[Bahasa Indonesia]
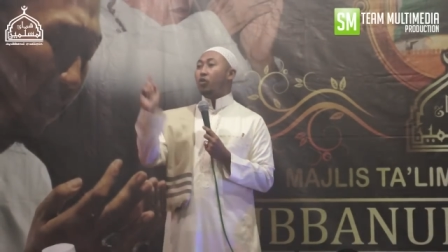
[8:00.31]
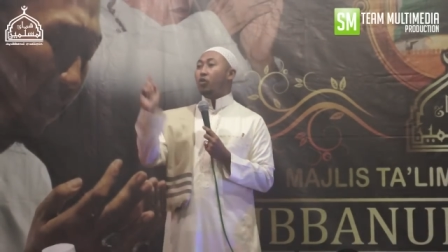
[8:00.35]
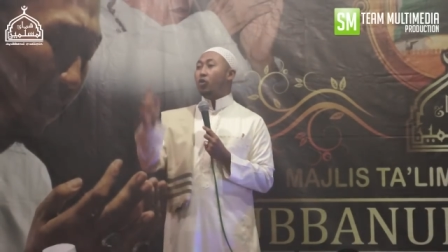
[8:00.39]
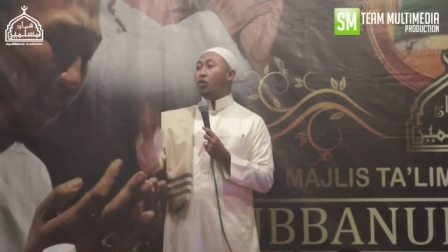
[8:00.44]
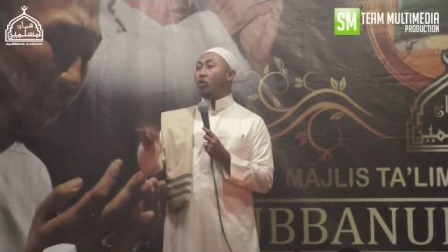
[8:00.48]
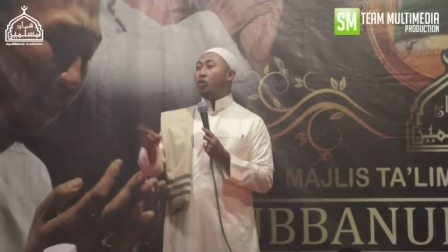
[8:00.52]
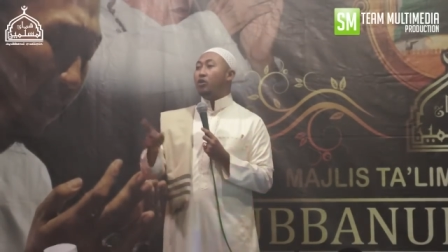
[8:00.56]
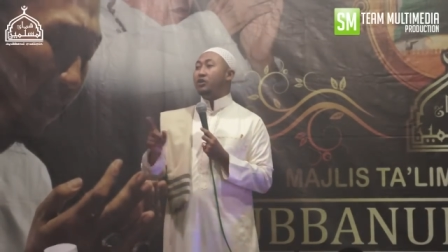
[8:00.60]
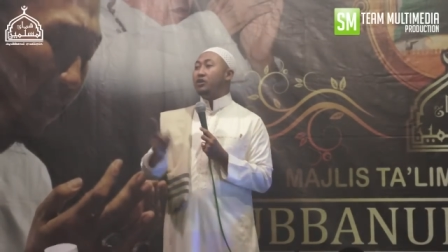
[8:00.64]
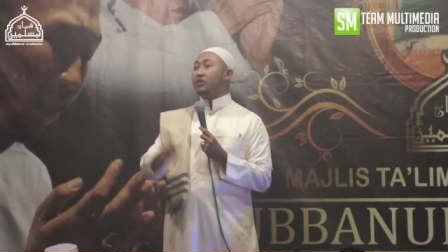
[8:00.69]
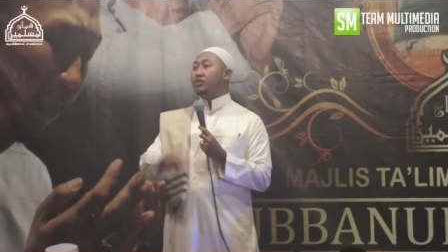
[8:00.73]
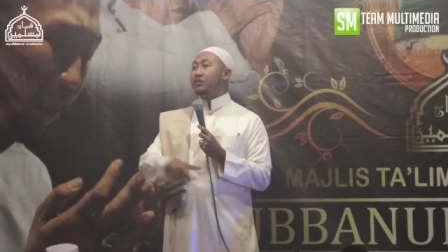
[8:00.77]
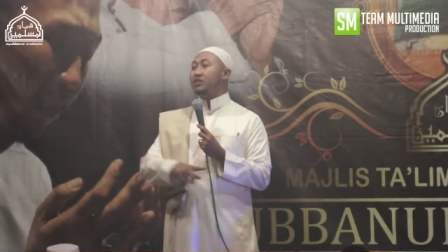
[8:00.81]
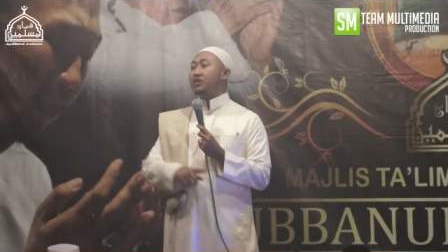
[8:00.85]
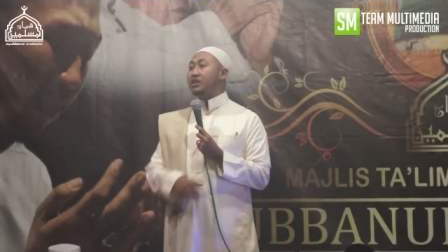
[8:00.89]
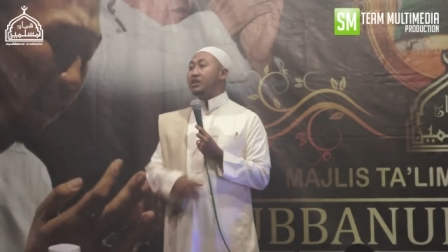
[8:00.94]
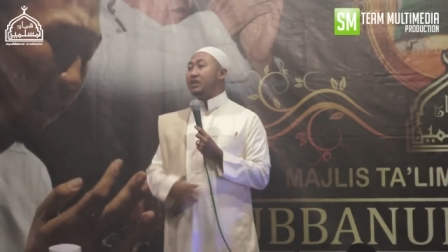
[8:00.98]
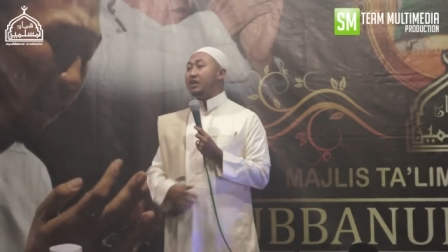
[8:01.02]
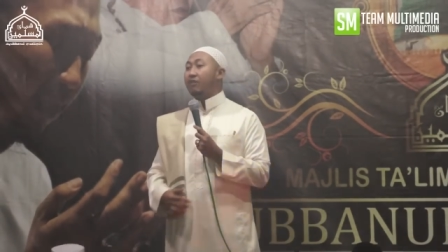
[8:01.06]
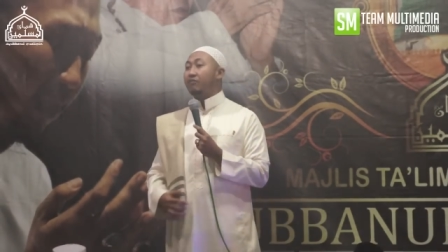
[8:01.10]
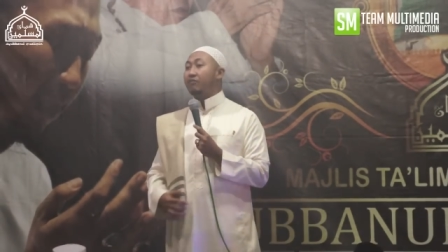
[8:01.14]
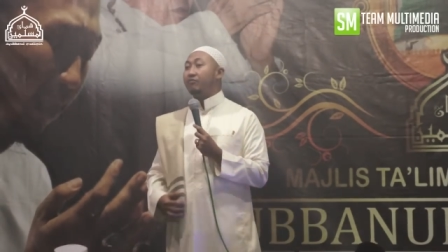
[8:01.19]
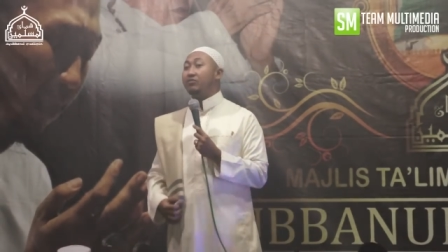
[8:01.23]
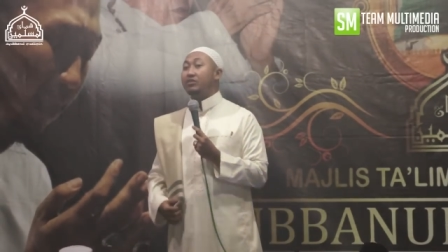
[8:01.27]

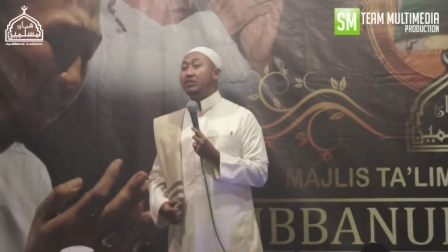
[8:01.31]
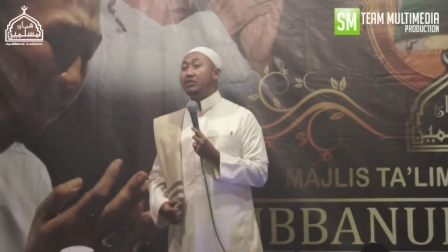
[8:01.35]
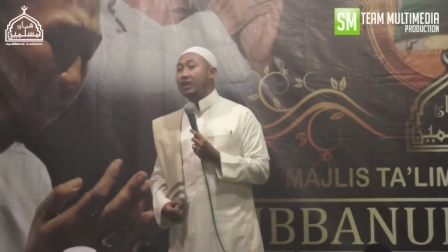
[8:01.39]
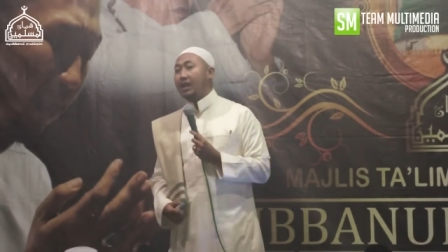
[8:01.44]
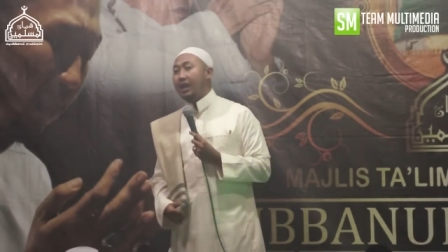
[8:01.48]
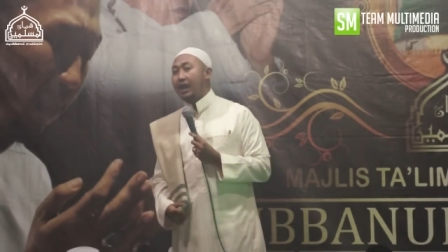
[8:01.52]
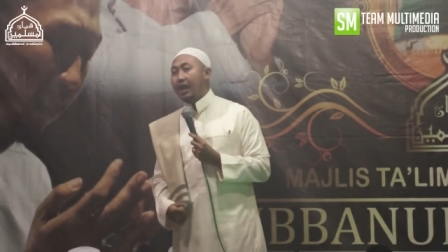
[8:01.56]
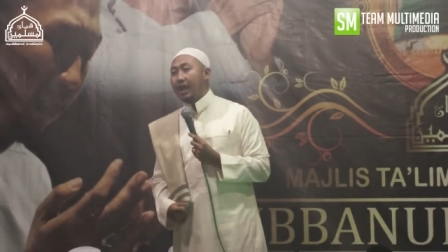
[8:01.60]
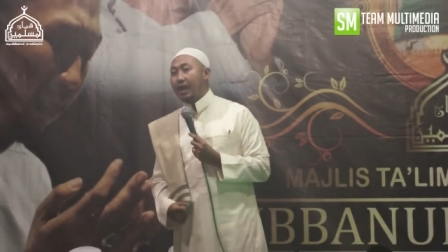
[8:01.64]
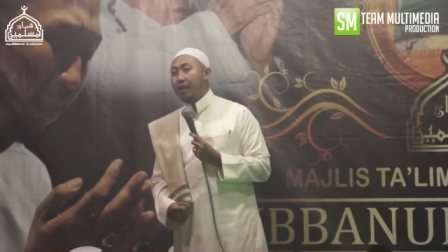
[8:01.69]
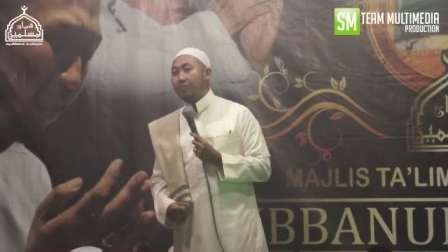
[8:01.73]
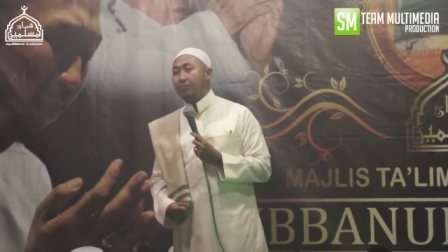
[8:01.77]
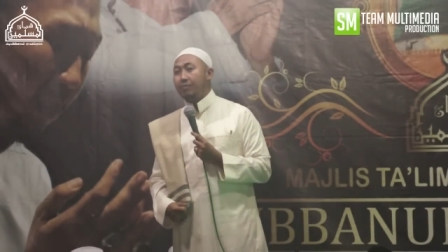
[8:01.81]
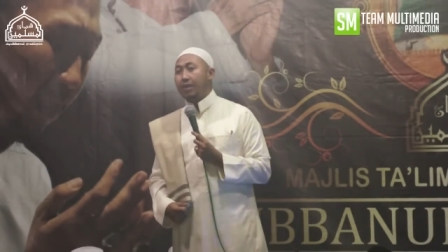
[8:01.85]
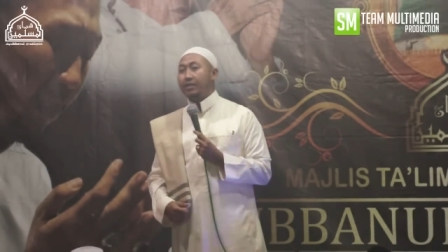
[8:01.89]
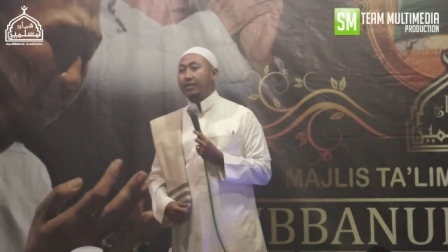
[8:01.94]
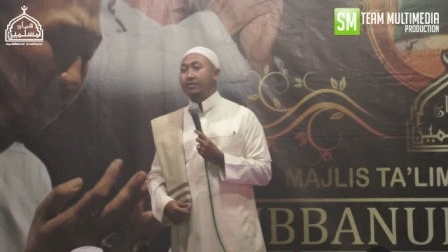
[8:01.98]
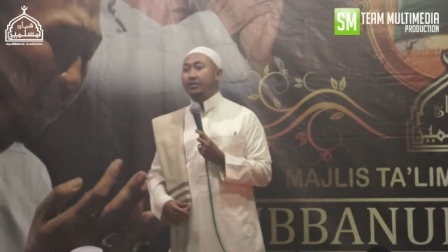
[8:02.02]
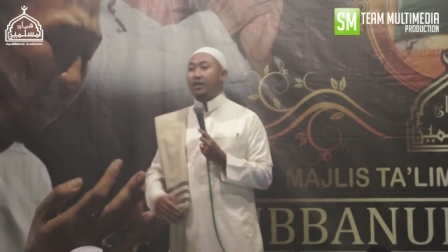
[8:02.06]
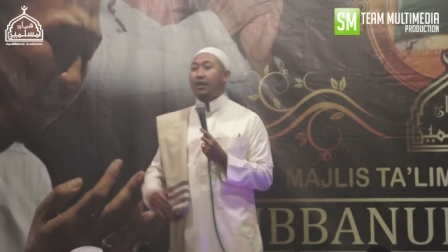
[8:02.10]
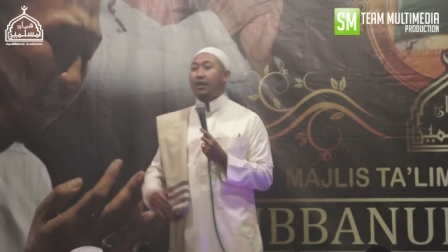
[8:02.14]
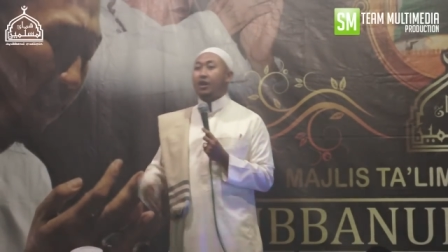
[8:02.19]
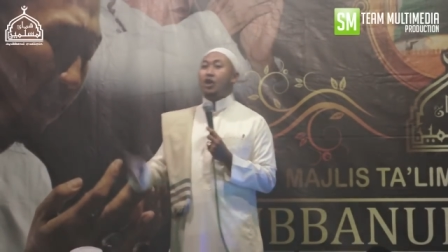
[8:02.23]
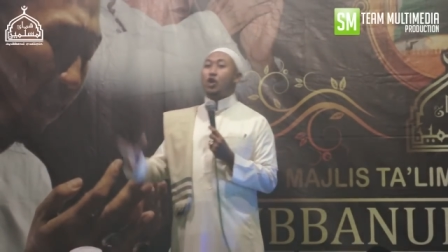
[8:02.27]
kholidina fiha
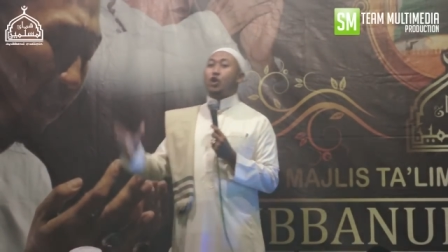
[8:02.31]
abada